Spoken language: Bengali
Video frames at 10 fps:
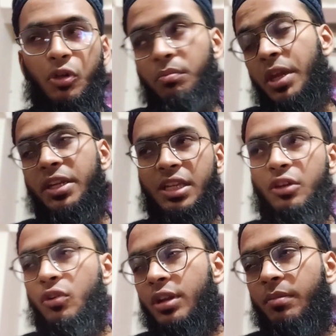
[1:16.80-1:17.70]
মেনটেন
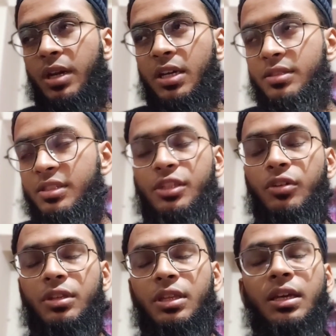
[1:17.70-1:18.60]
করে বা
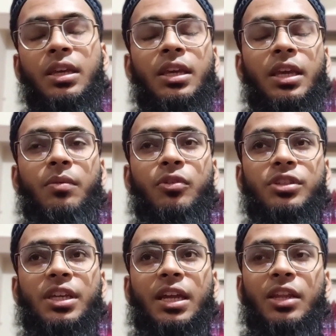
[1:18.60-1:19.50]
সৃষ্টিকর্তা এবং
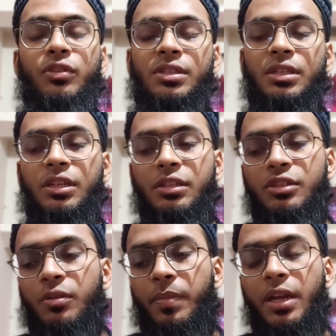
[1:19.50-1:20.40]
সেখানে হইতেছে
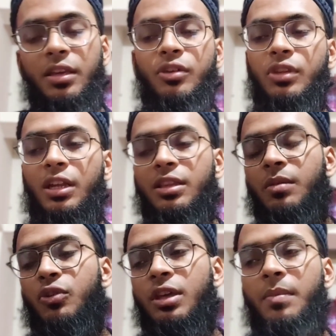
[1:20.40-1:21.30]
নির্দিষ্ট প্রাণীকেও তারা
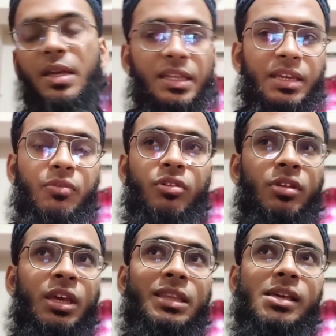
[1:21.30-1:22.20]
দেবতা মানে এবং
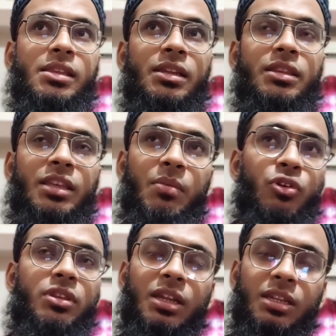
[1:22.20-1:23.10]
তাদের
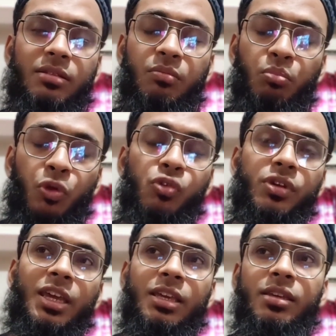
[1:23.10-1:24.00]
দেবতার
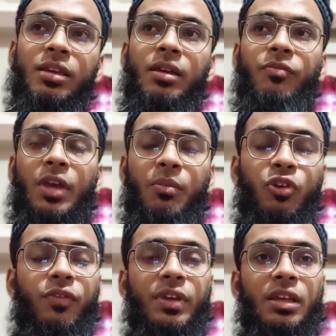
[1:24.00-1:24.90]
বউকেই
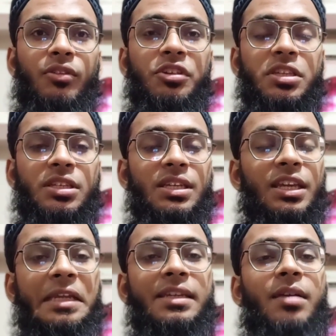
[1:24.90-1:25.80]
এমনও ভিলেন রয়েছে যে
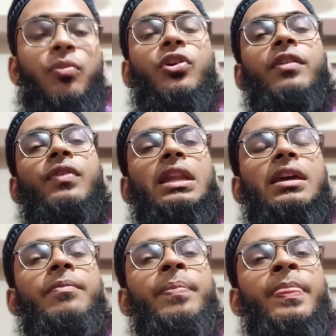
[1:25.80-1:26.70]
কিডন্যাপ করে ফেলে
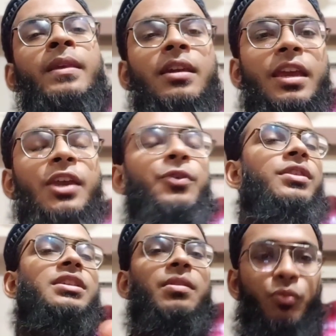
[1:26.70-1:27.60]
এই
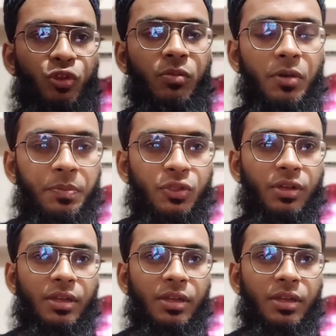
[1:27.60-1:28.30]
হইতাছে প্রথম অপশন